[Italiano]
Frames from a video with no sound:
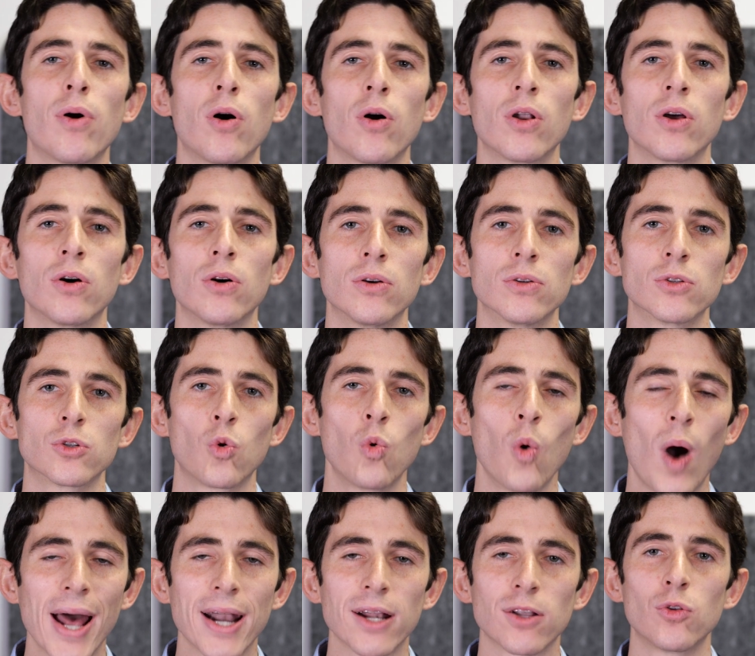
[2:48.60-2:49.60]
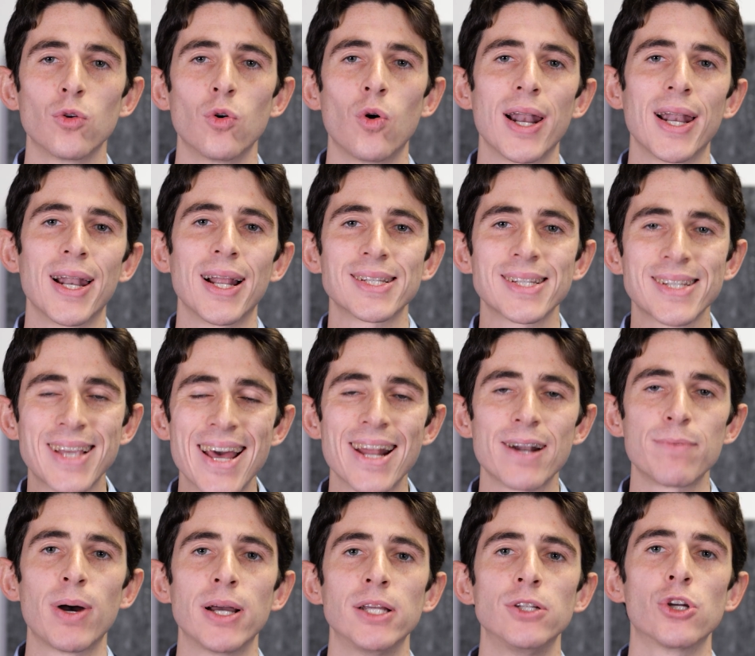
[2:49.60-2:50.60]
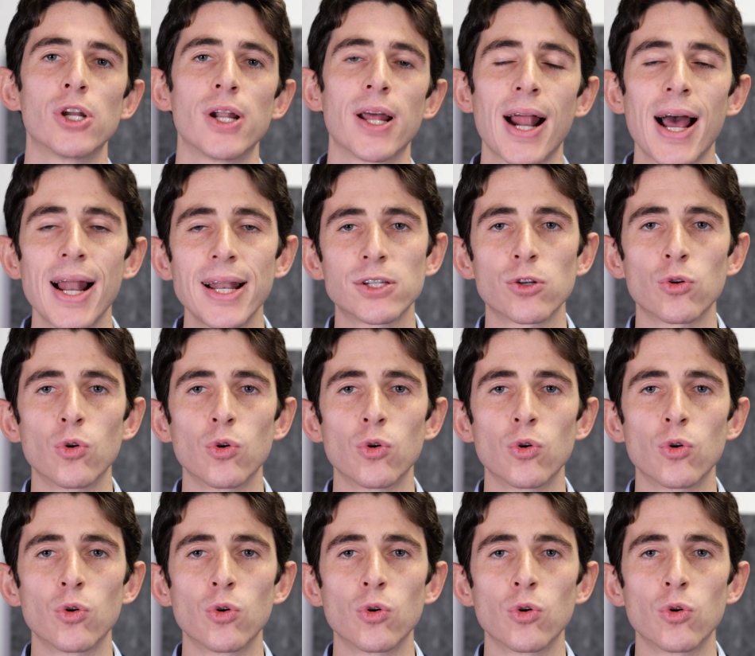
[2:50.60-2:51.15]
po' lo sguardo alla scherma in generale,